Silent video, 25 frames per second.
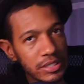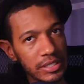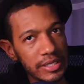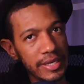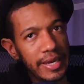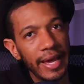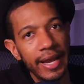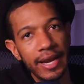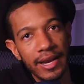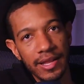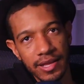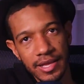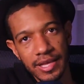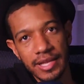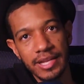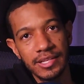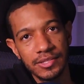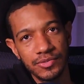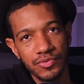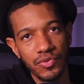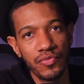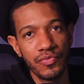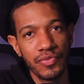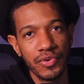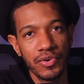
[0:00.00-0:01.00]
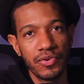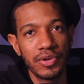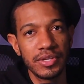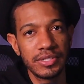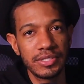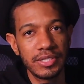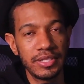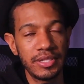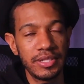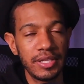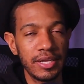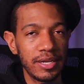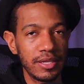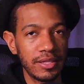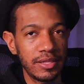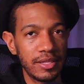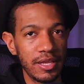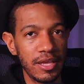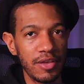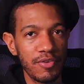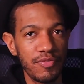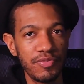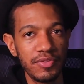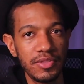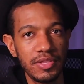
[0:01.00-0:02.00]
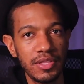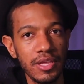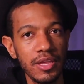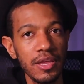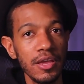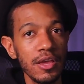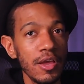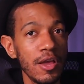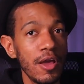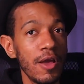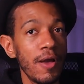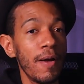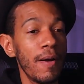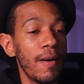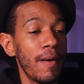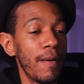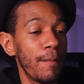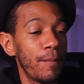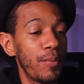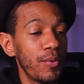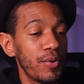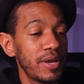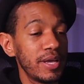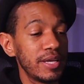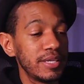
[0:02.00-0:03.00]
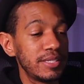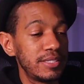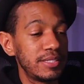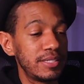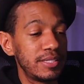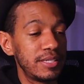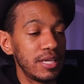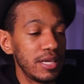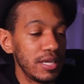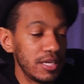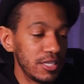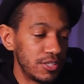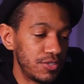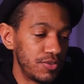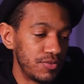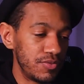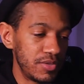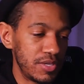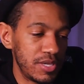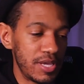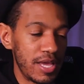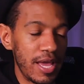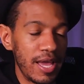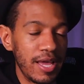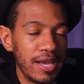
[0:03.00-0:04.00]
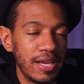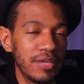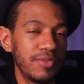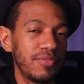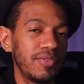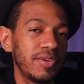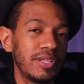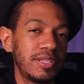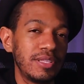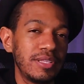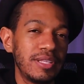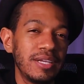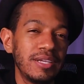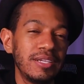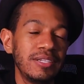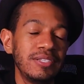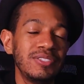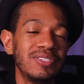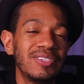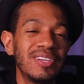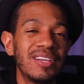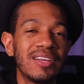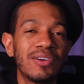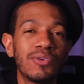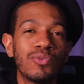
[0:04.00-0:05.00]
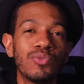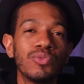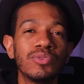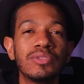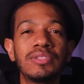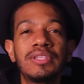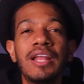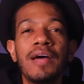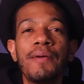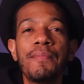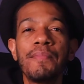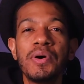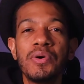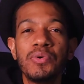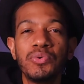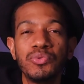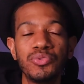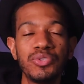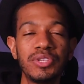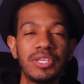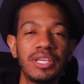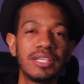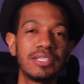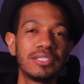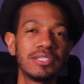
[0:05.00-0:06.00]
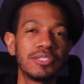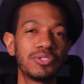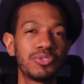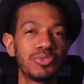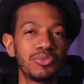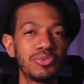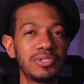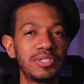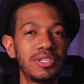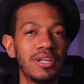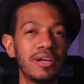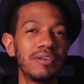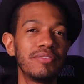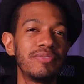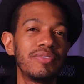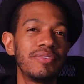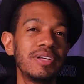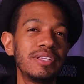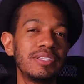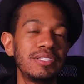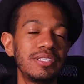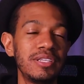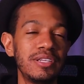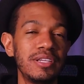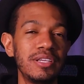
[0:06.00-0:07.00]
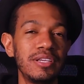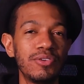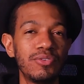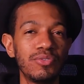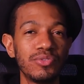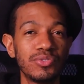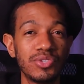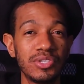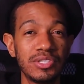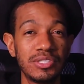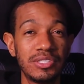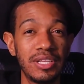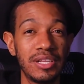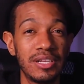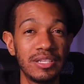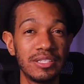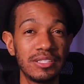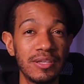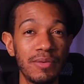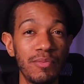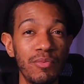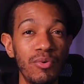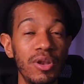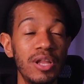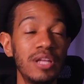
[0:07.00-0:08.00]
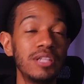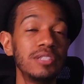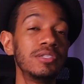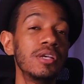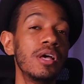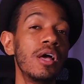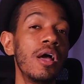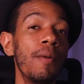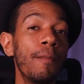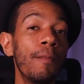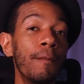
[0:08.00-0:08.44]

que ela, eles vão vir com essa tela TFT, porque se eles vierem, vai estar tá indo na contramão do que a Samsung estava fazendo aí com suas telas AMOLED.